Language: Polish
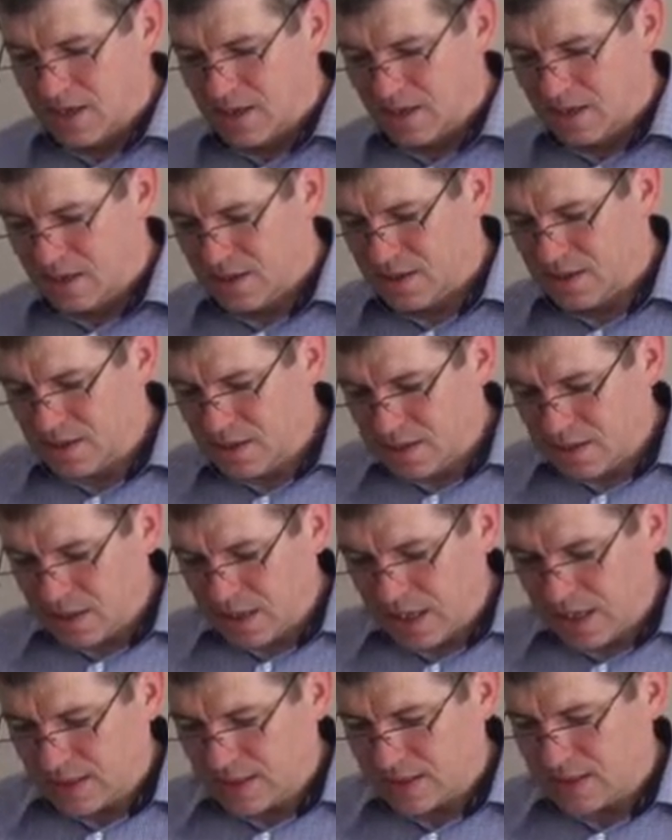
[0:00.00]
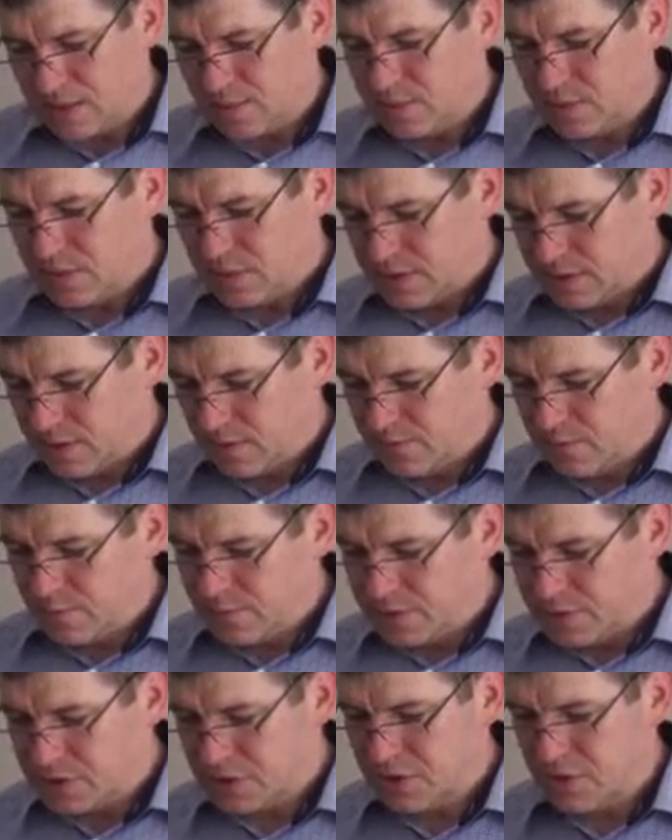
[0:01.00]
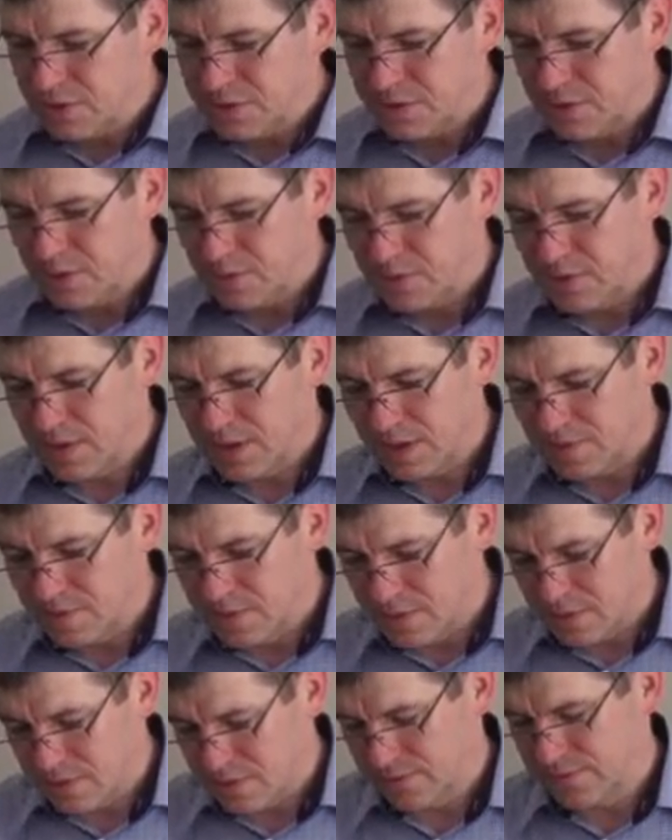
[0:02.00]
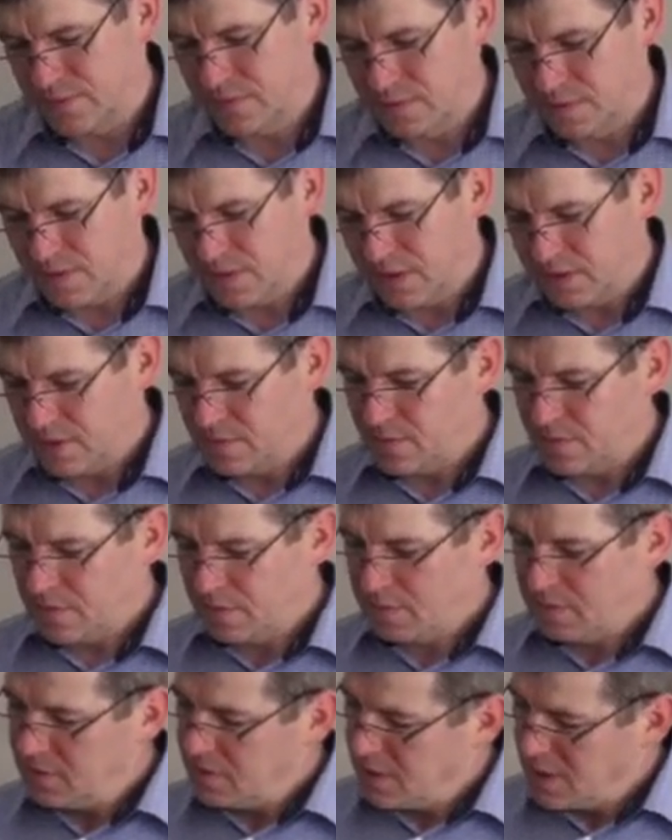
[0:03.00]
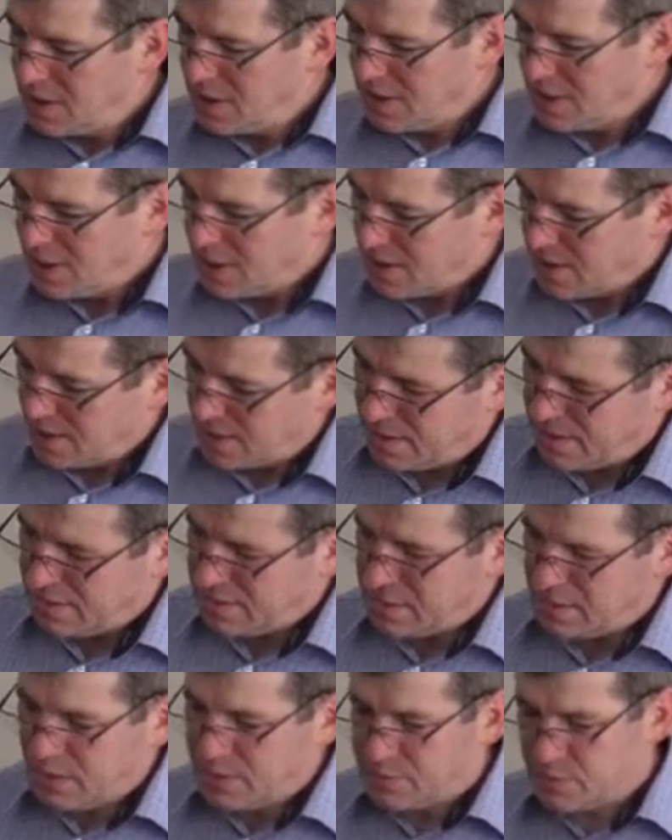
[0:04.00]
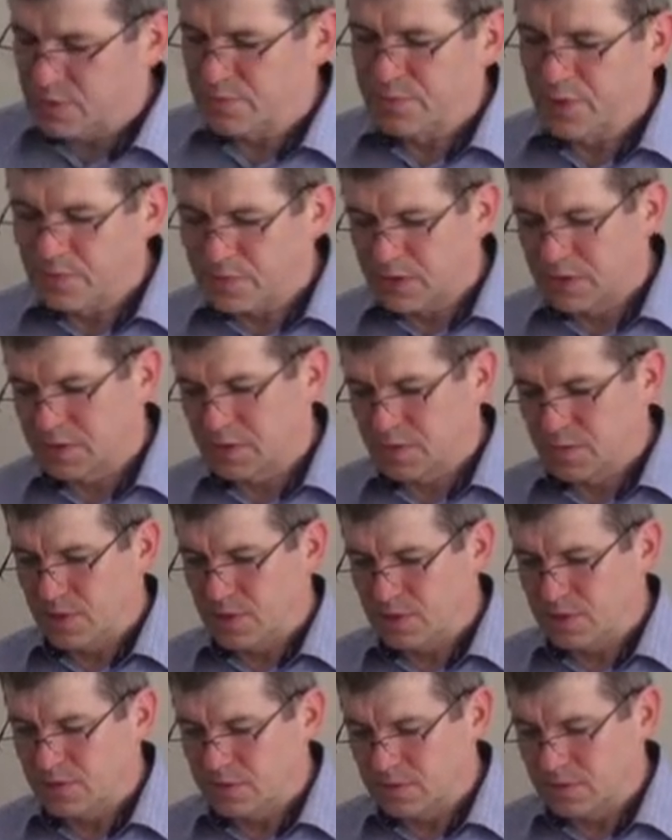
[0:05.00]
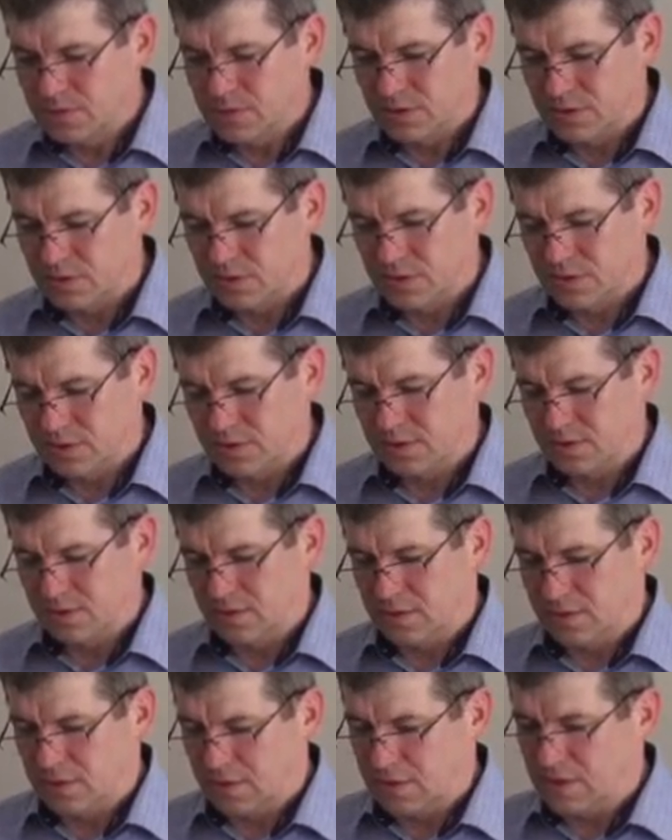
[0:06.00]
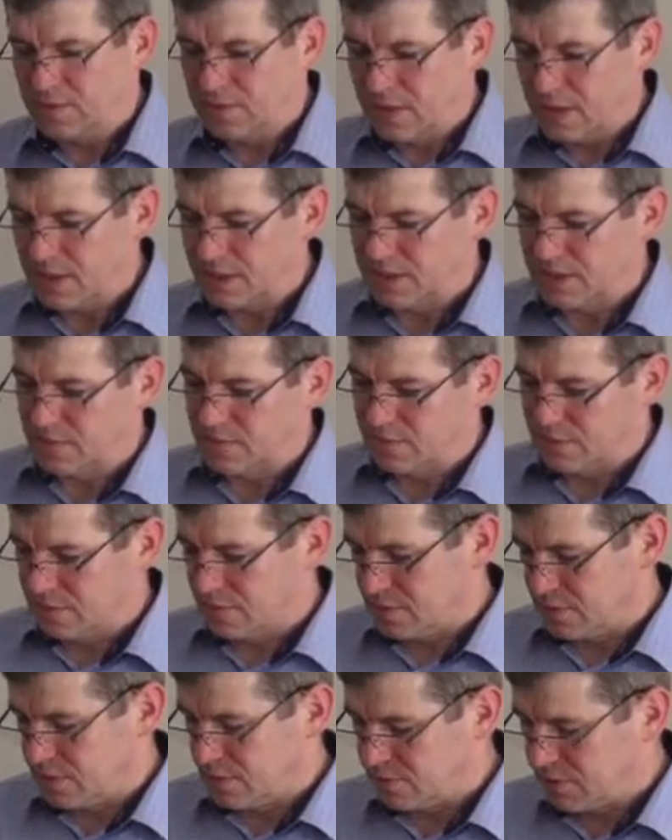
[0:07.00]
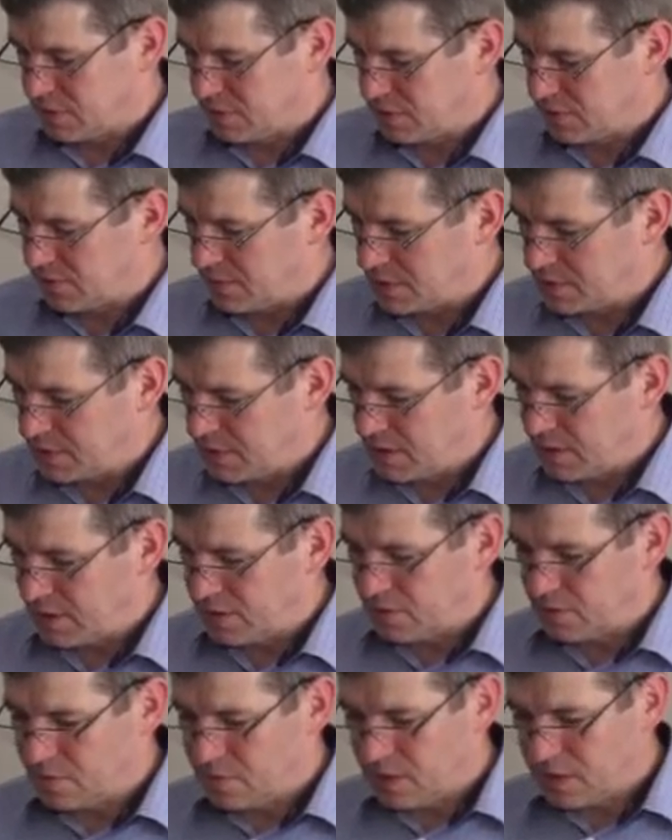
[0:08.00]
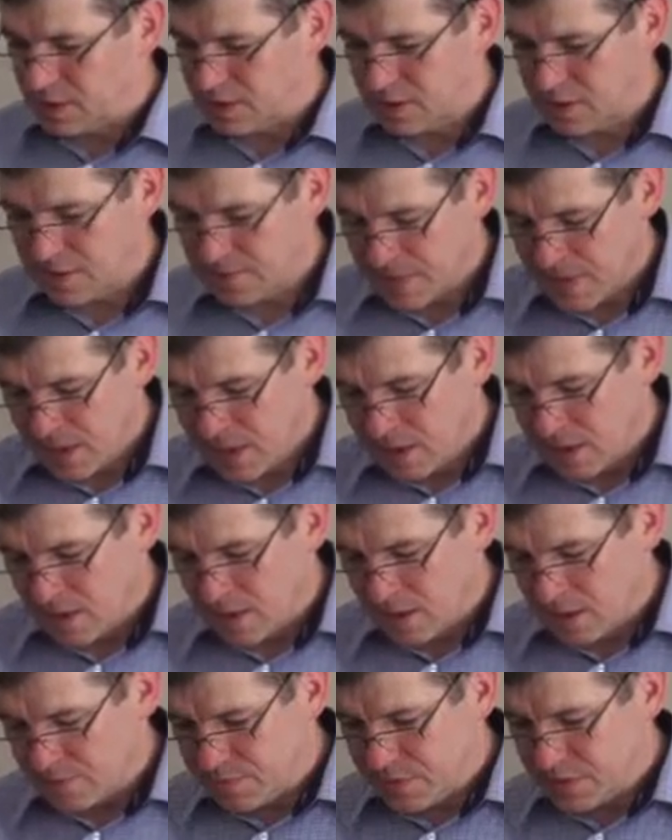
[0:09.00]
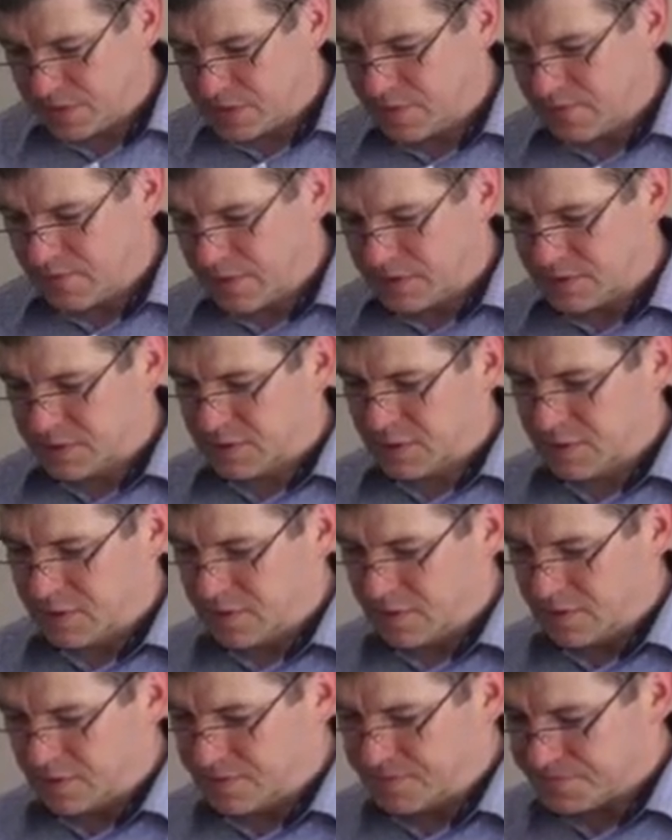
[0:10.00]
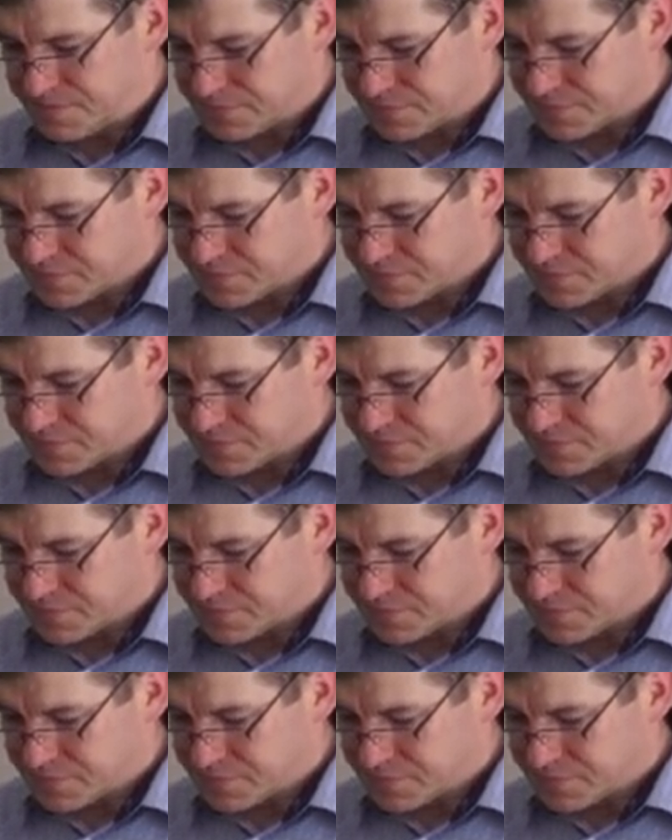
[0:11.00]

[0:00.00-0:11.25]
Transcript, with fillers: E, a następnie znowu pisze o sobie, aby Filipianie mogli nie tyle przypomnieć sobie, jaką, kim jest, bo o tym wszyscy wiedzieli, natomiast pisze właśnie o,